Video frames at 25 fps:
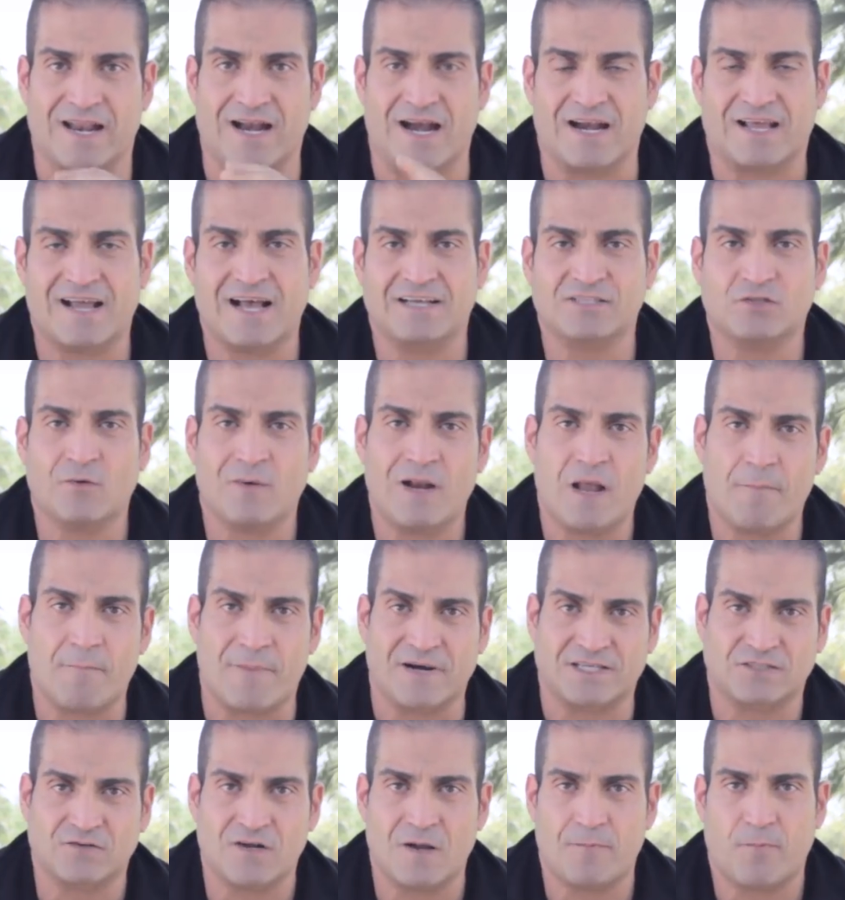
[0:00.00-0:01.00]
En el caso de las
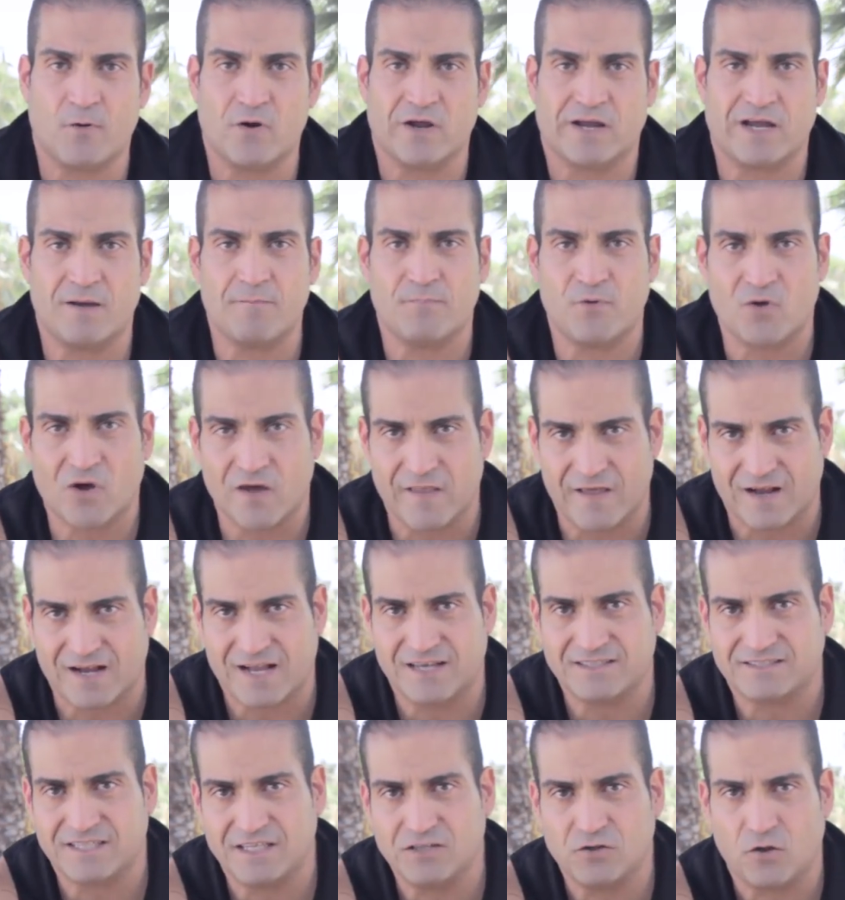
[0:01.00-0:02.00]
personas, por ejemplo, que
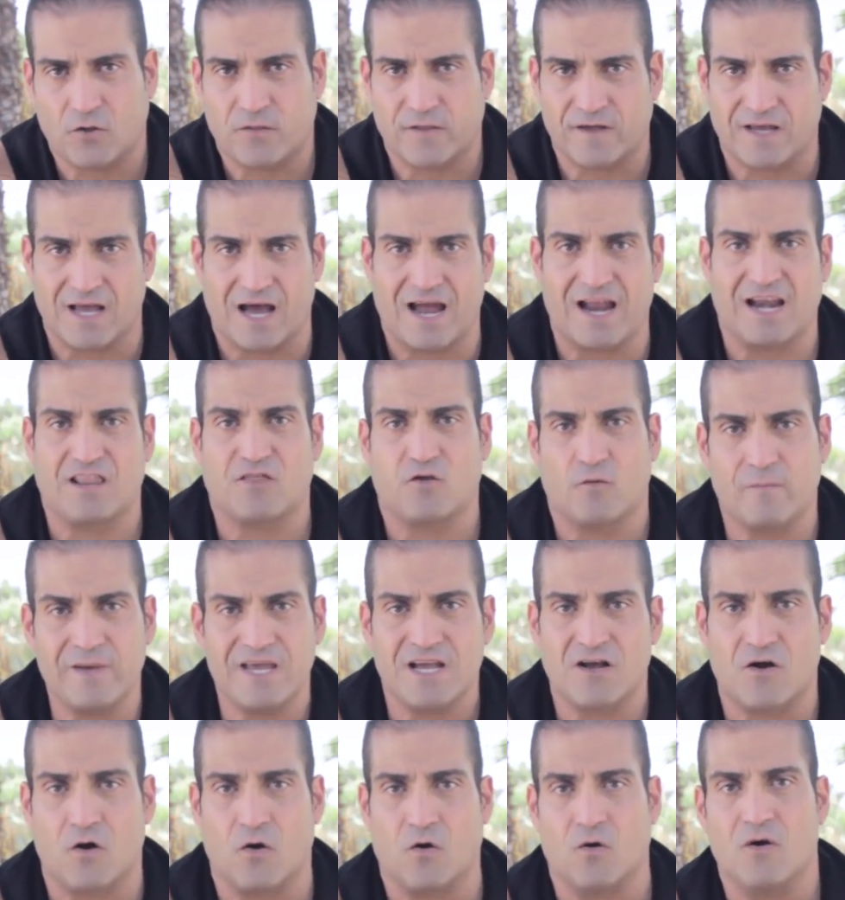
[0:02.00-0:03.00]
descansen dos días, el
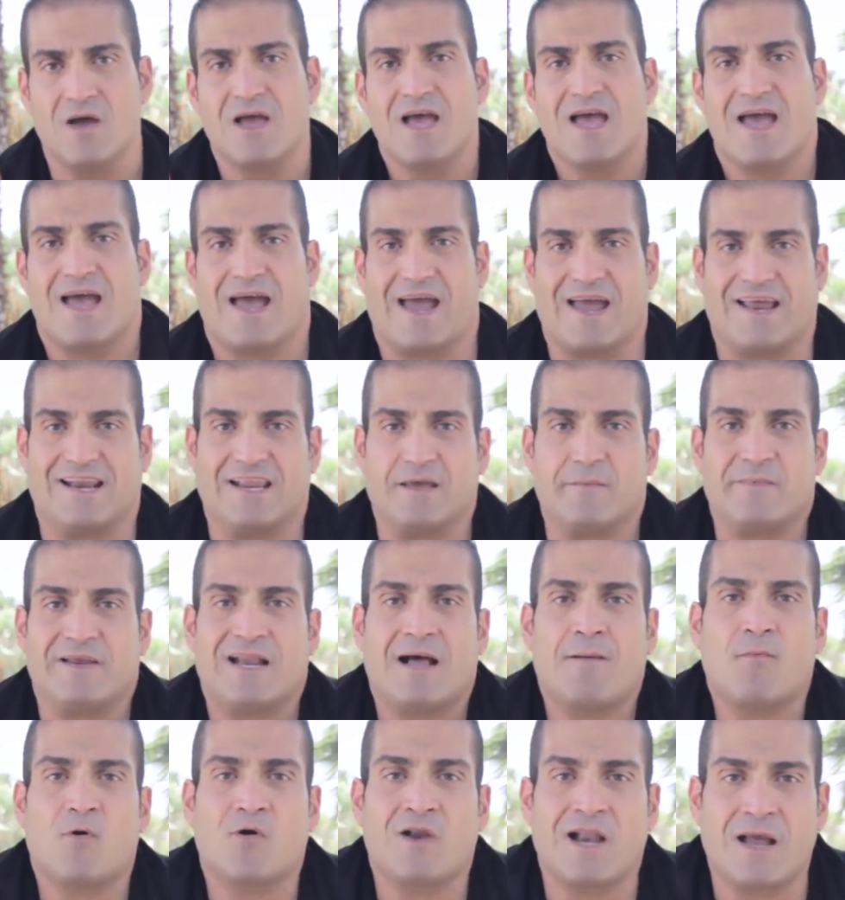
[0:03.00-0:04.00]
domingo
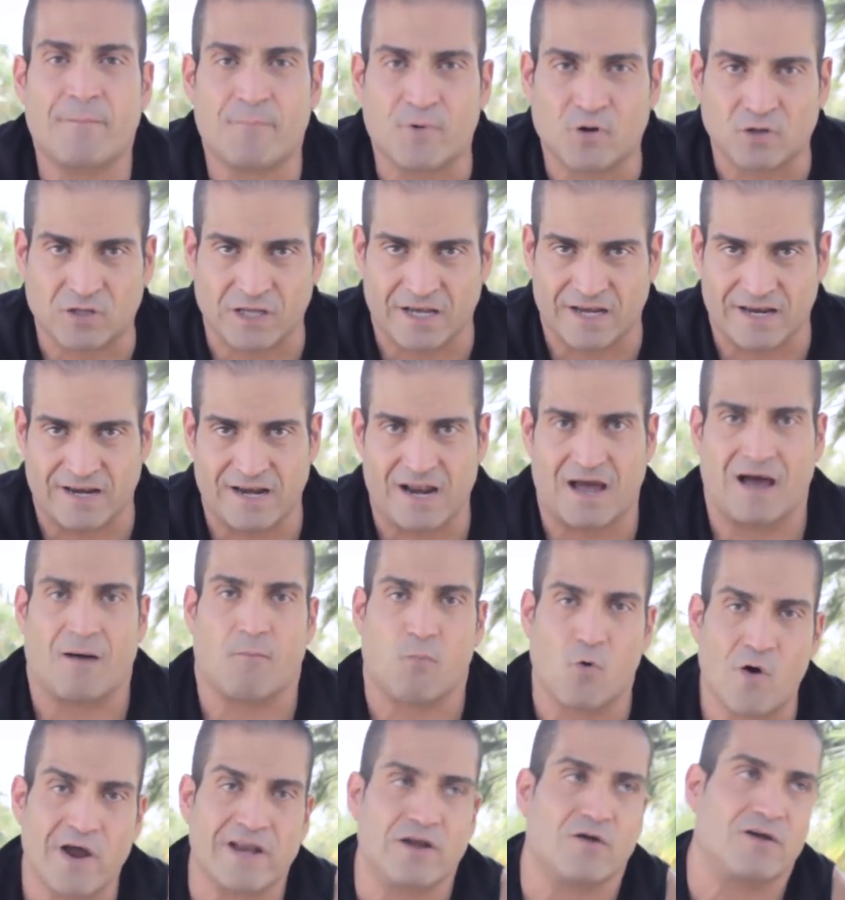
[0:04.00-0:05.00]
eliminamos la proteína.
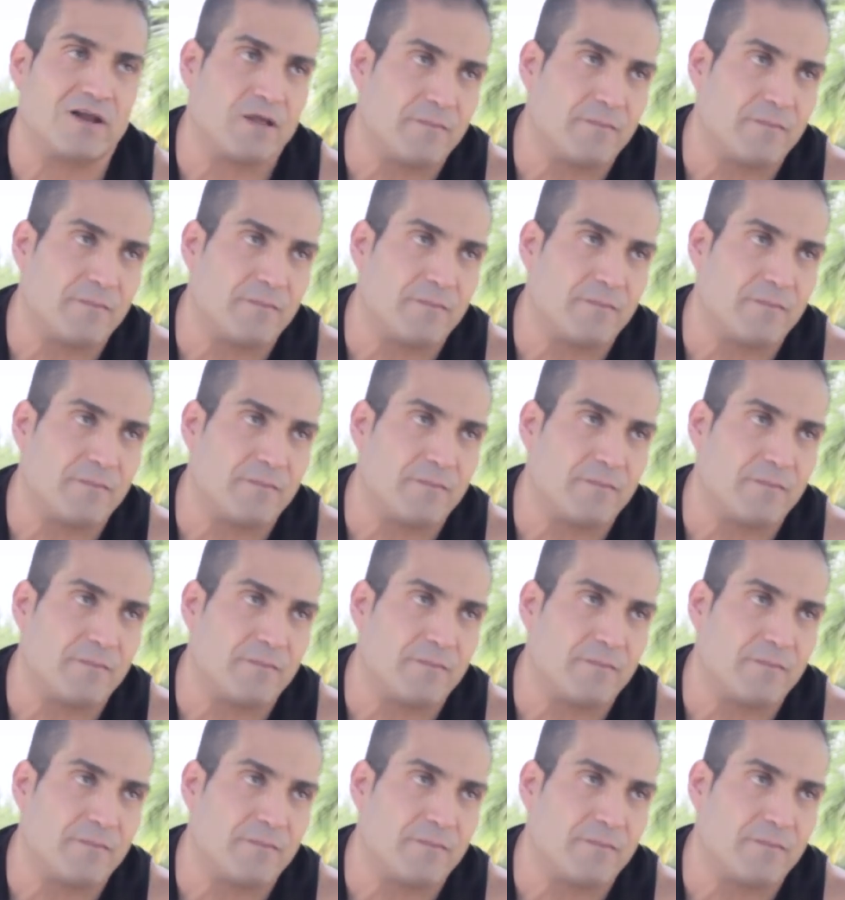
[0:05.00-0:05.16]
Bueno,